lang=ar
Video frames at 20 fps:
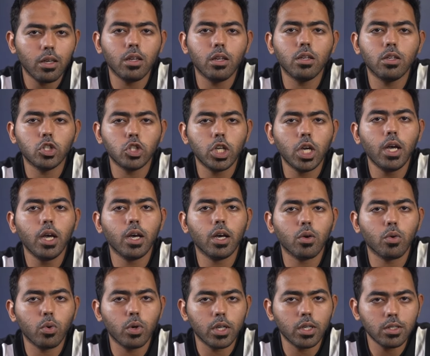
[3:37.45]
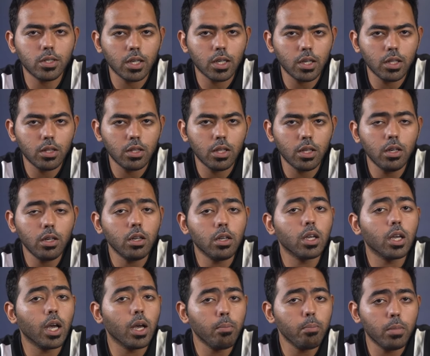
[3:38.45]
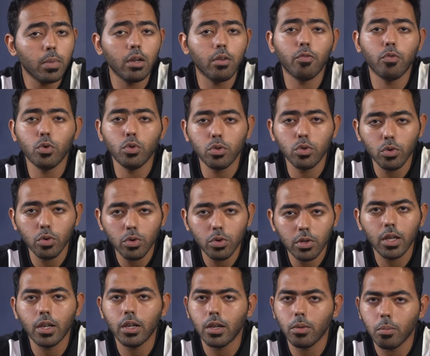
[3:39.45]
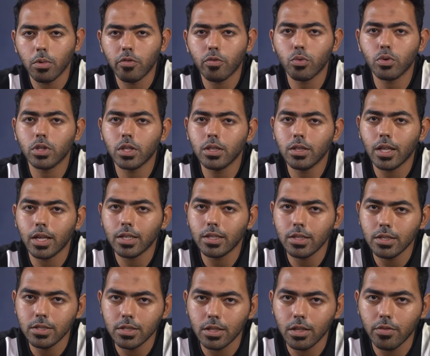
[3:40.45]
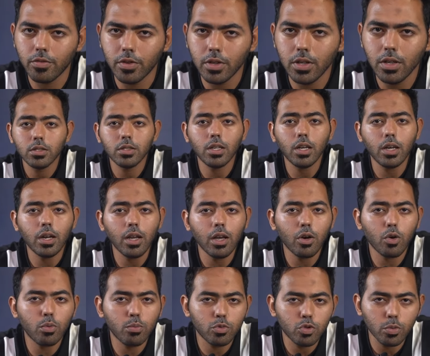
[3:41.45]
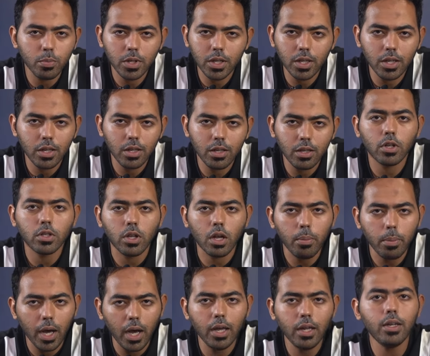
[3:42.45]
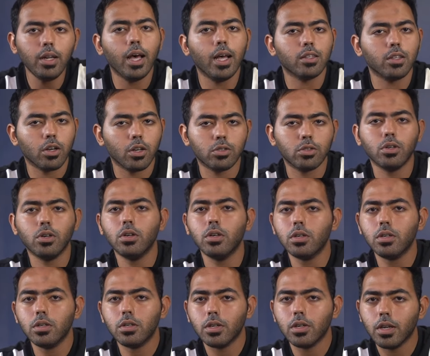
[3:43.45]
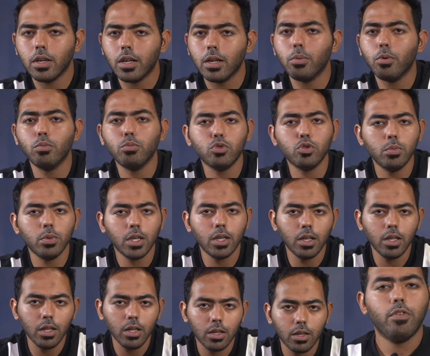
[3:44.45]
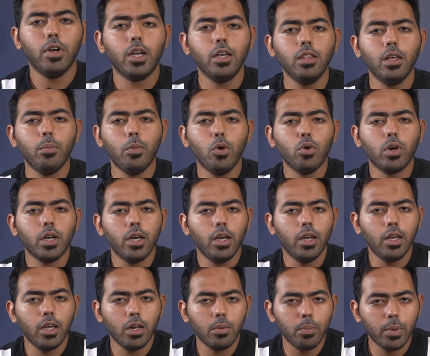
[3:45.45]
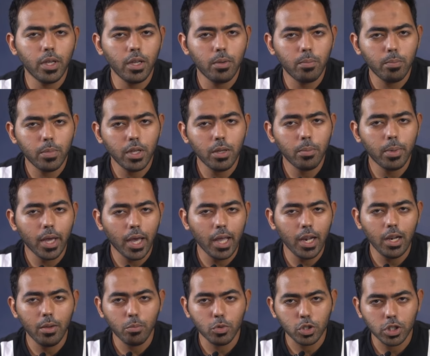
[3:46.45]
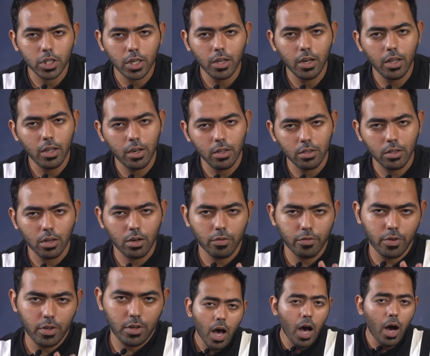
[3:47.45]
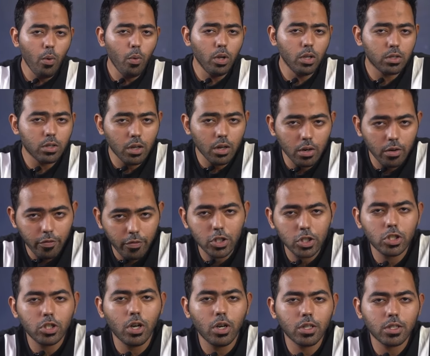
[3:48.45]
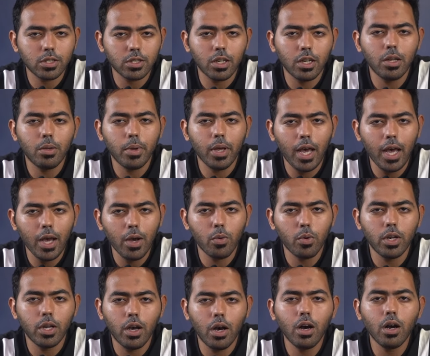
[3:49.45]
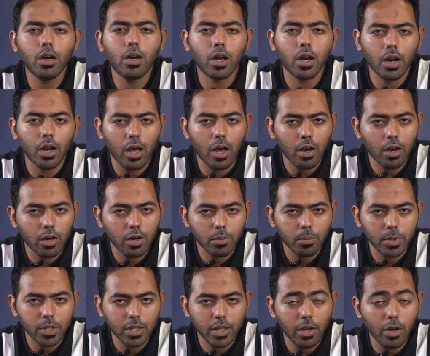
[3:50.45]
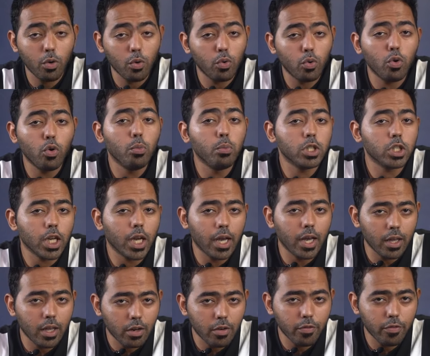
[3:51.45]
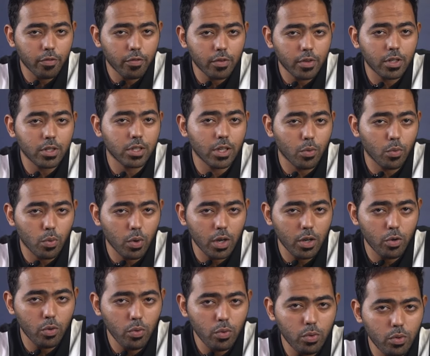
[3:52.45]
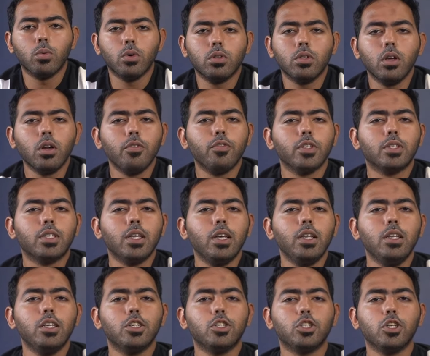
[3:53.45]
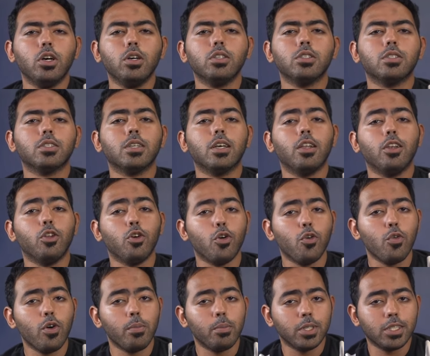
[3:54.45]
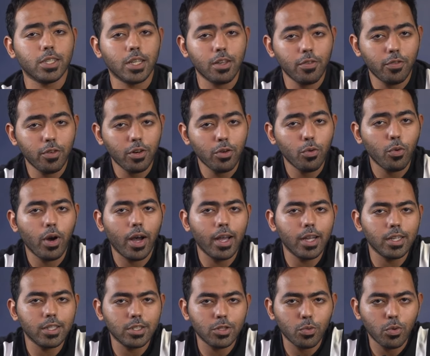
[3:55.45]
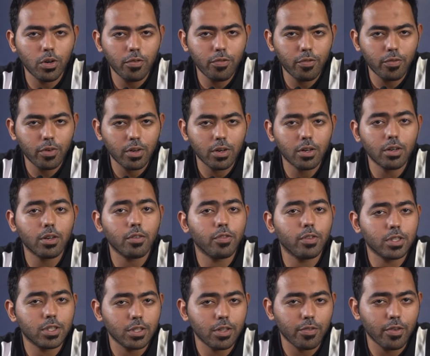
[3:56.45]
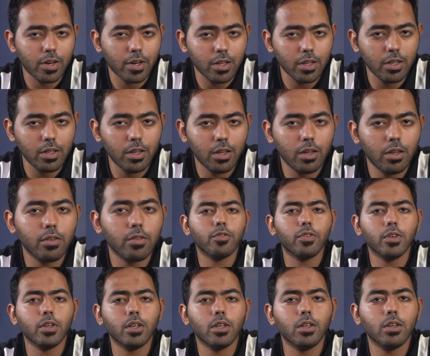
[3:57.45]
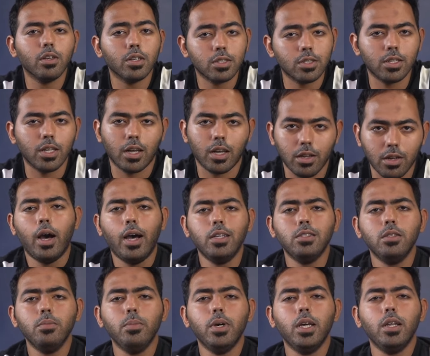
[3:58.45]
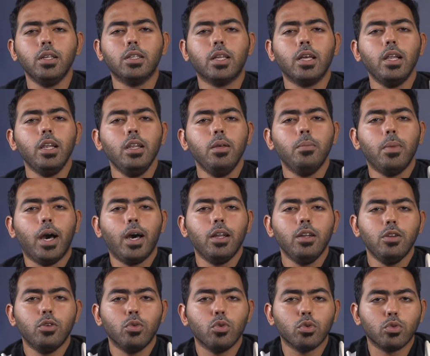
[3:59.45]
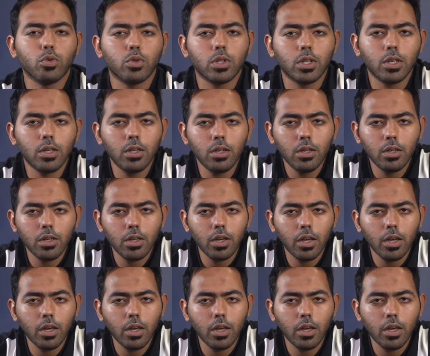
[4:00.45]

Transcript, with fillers: ان شقه كويسه جدا جنب الفندق اللي المفروض انت هتنزل فيه سعرها 500 جنيه فطبعا هتختار اللي ب 500 جنيه فكده موقع اير بي ام بي بيحل مشكله لطرفين اول طرف الشخص اللي بيحاول ياجر العقار بتاعه ومش عارف يسوق له والطرف الثاني الشخص اللي هو مسافر وعايز يوفر في السفريه في السكن عايزين بقى نتكلم عن النقطتين